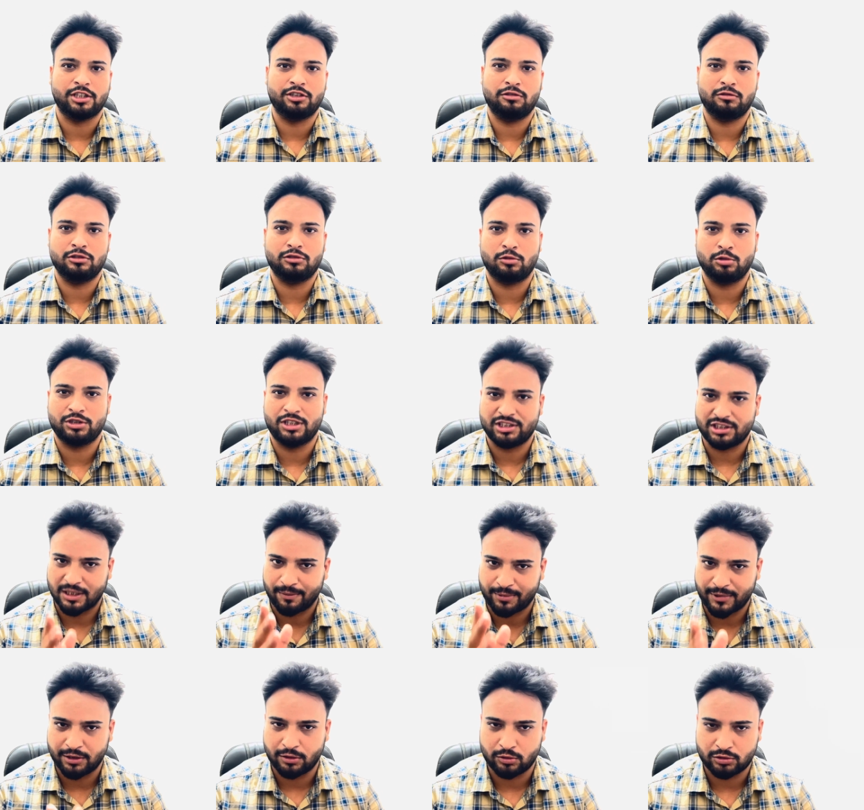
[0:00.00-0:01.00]
किसी को जरूरत है
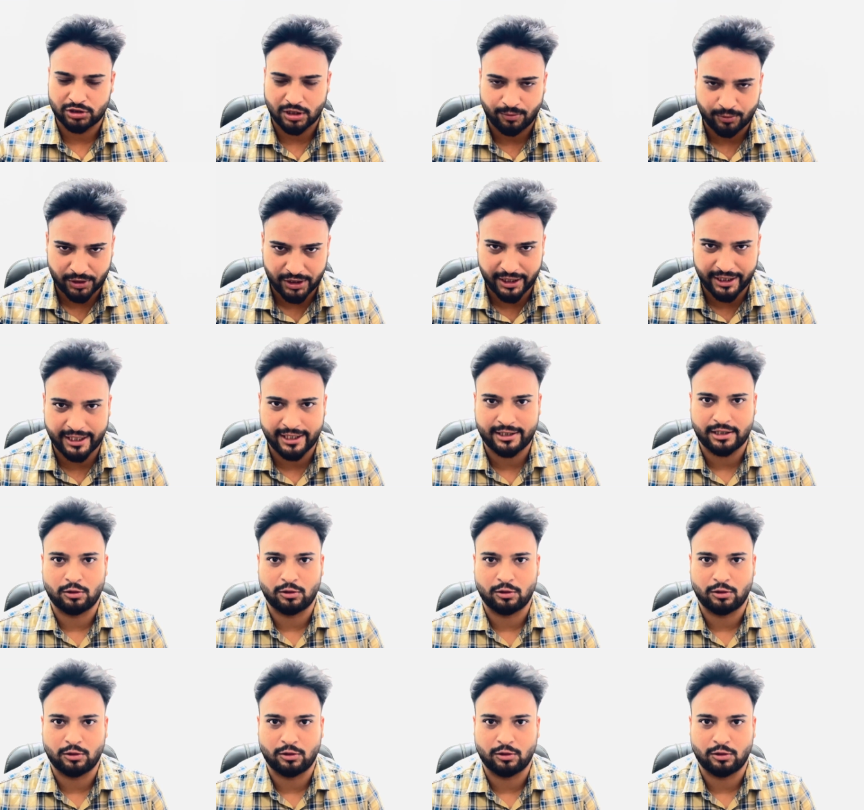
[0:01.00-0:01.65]
सबकी सबकी ये